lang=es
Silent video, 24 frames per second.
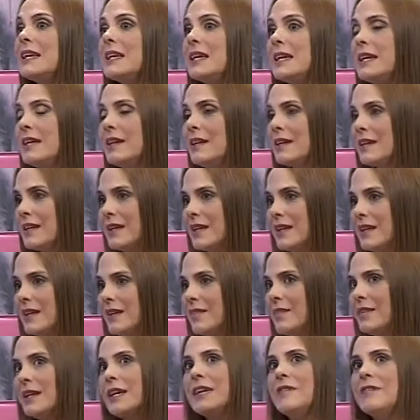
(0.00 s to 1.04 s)

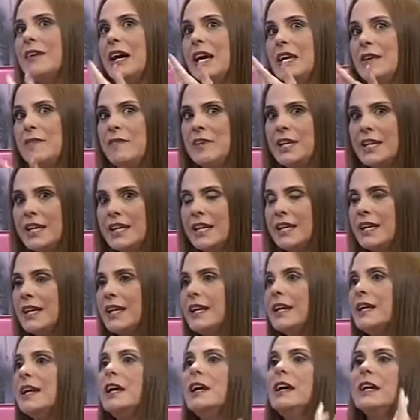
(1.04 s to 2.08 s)
que, va y
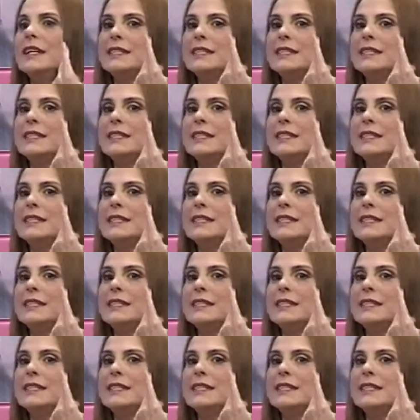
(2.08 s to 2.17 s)
viene